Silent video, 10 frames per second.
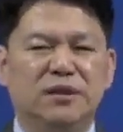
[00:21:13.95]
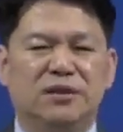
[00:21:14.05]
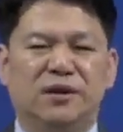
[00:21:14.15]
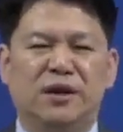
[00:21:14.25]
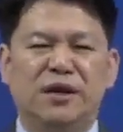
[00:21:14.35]

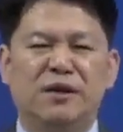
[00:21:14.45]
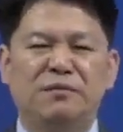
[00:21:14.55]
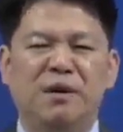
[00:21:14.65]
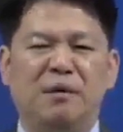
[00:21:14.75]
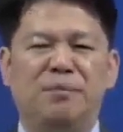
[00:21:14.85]
그래서
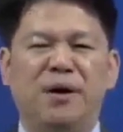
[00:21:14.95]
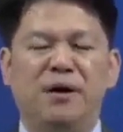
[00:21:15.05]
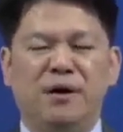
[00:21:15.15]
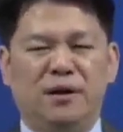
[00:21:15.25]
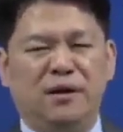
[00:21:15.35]
하나님
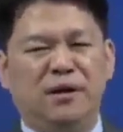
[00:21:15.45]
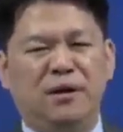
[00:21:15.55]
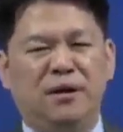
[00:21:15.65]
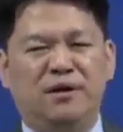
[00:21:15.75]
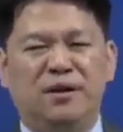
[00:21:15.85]
앞에
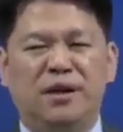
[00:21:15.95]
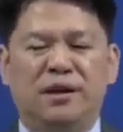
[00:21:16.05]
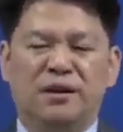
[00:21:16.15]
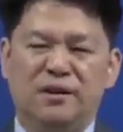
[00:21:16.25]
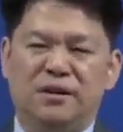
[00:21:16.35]

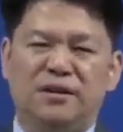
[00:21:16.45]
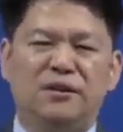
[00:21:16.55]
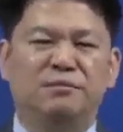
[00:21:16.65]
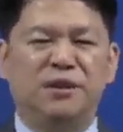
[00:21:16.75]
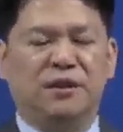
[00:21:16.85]
이렇게
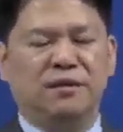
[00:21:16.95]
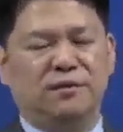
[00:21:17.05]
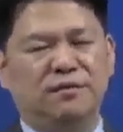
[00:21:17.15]
흔듭니다.